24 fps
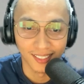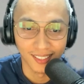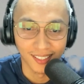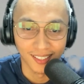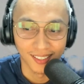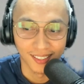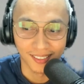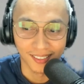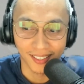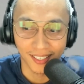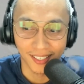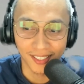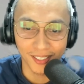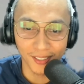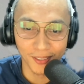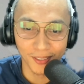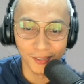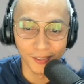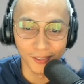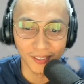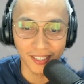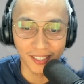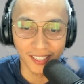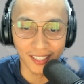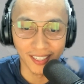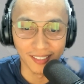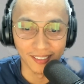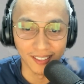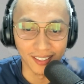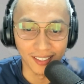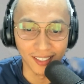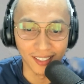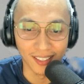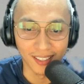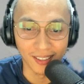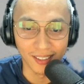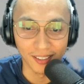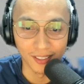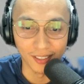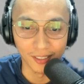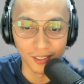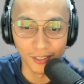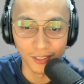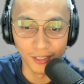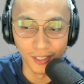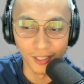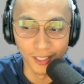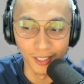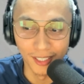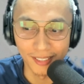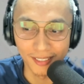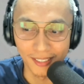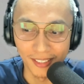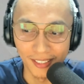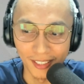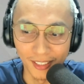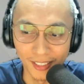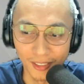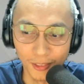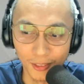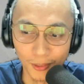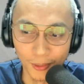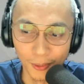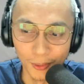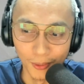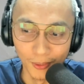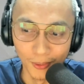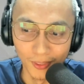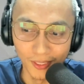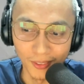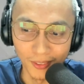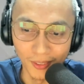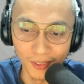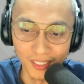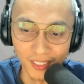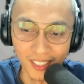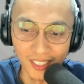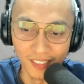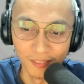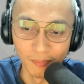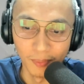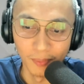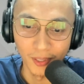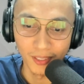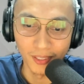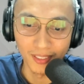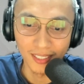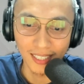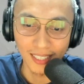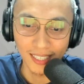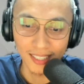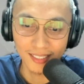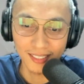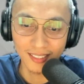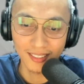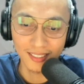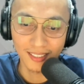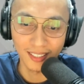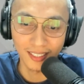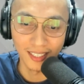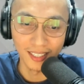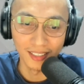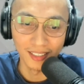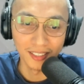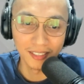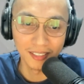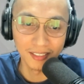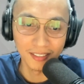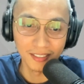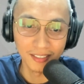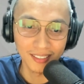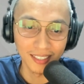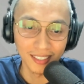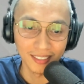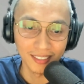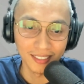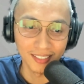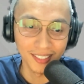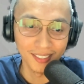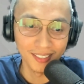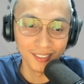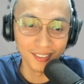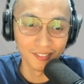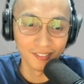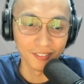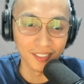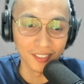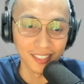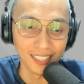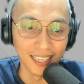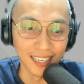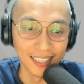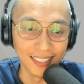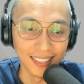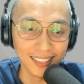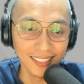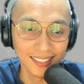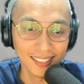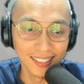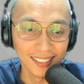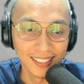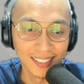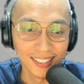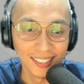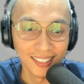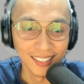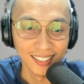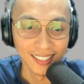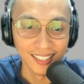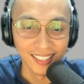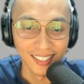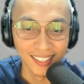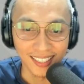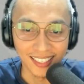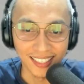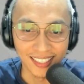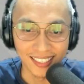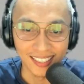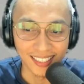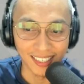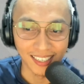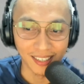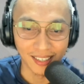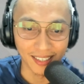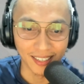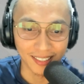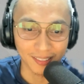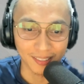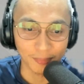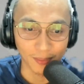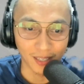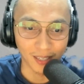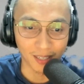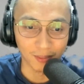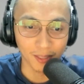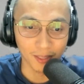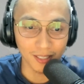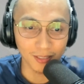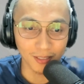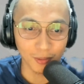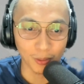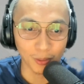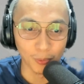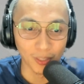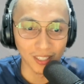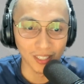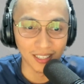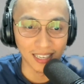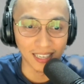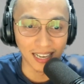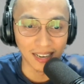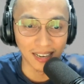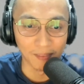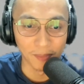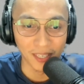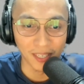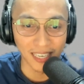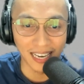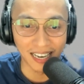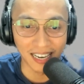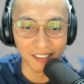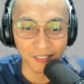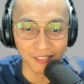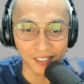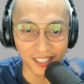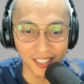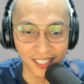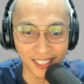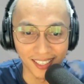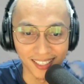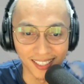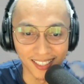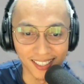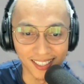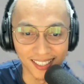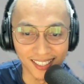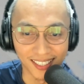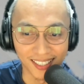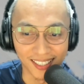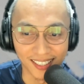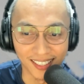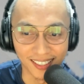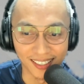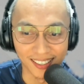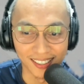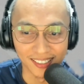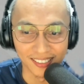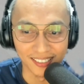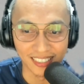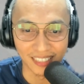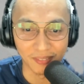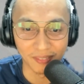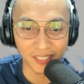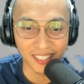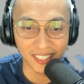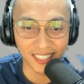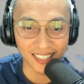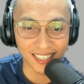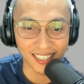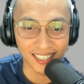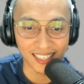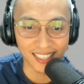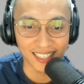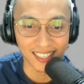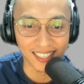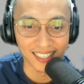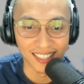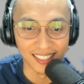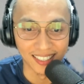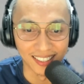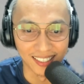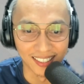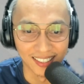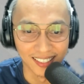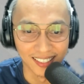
Thank you. And uh, you're listening to the Queer Dev podcast. And this is the season finale. And as promised, we will ha- be having uh, Jamie Karangan.